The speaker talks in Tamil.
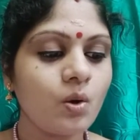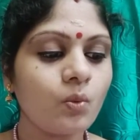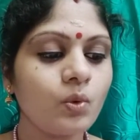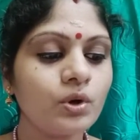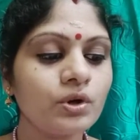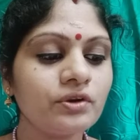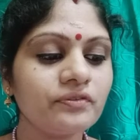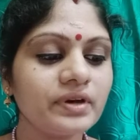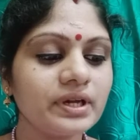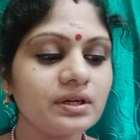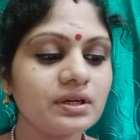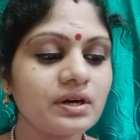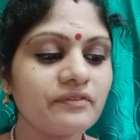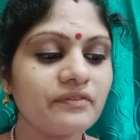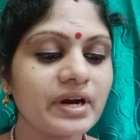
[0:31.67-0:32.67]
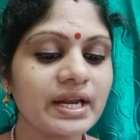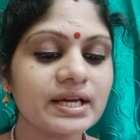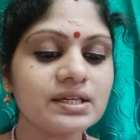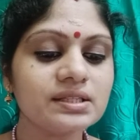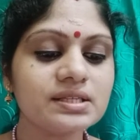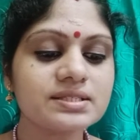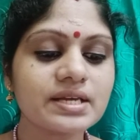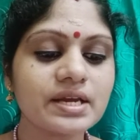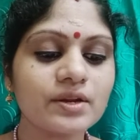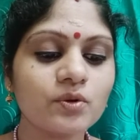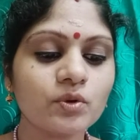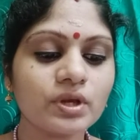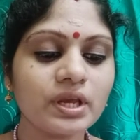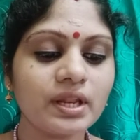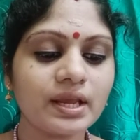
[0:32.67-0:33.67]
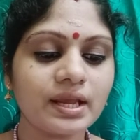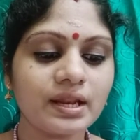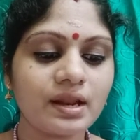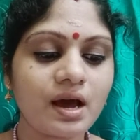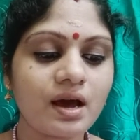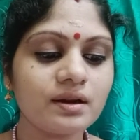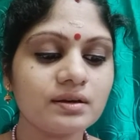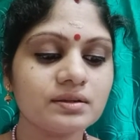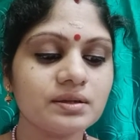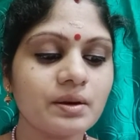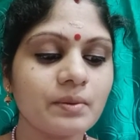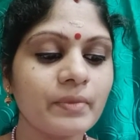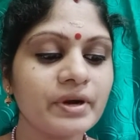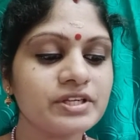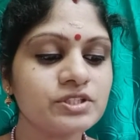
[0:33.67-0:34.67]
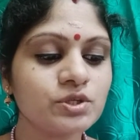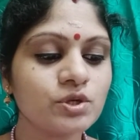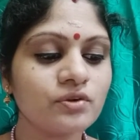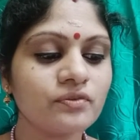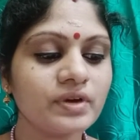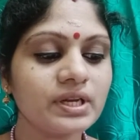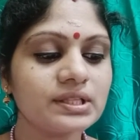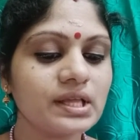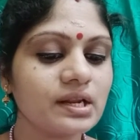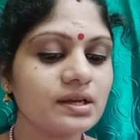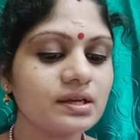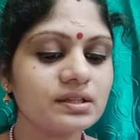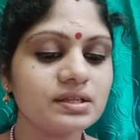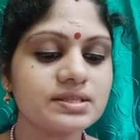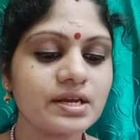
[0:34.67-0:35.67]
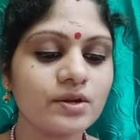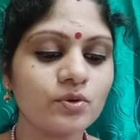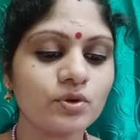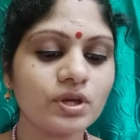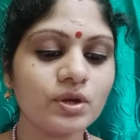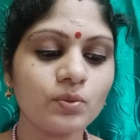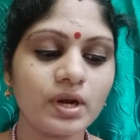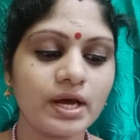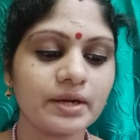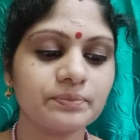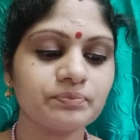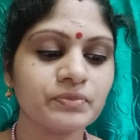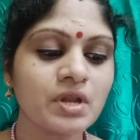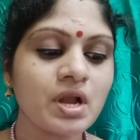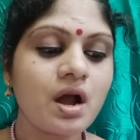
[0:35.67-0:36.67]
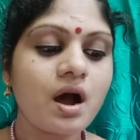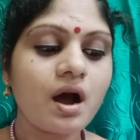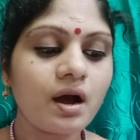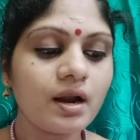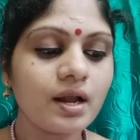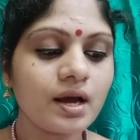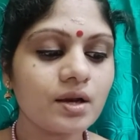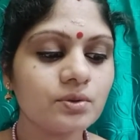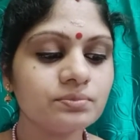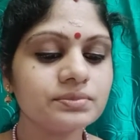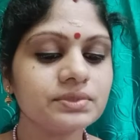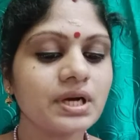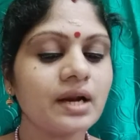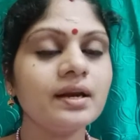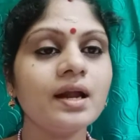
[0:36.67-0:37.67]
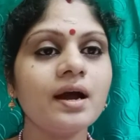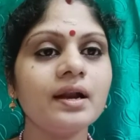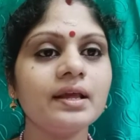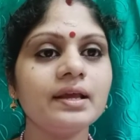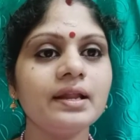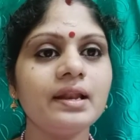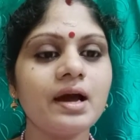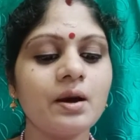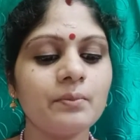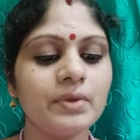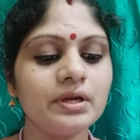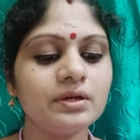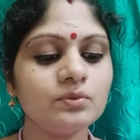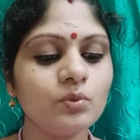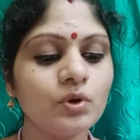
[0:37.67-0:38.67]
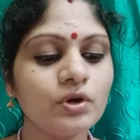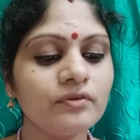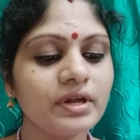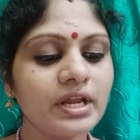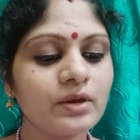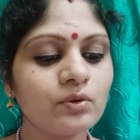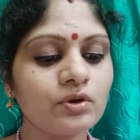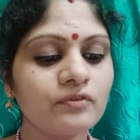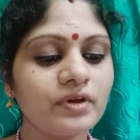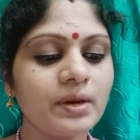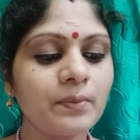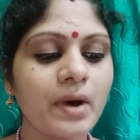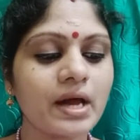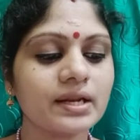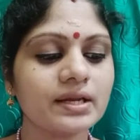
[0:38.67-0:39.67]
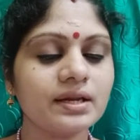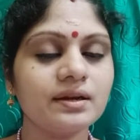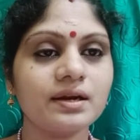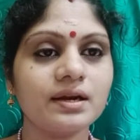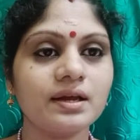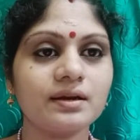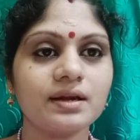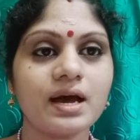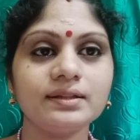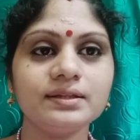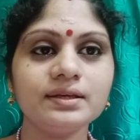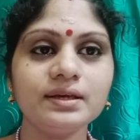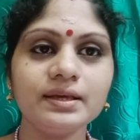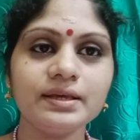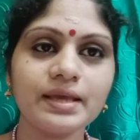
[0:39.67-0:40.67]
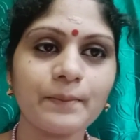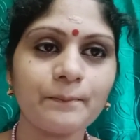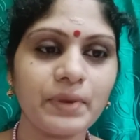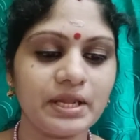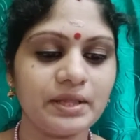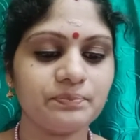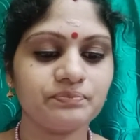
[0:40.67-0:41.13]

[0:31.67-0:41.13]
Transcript: ஒருவர் வடக்கு திசை நோக்கி இருக்கிறார் மற்றொருவர் தெற்கு திசை நோக்கி உள்ளார் ஆனாலும் கண்ணாடி இல்லாமல் ஒருவரை ஒருவர் பார்க்கின்றனர் அது எப்படி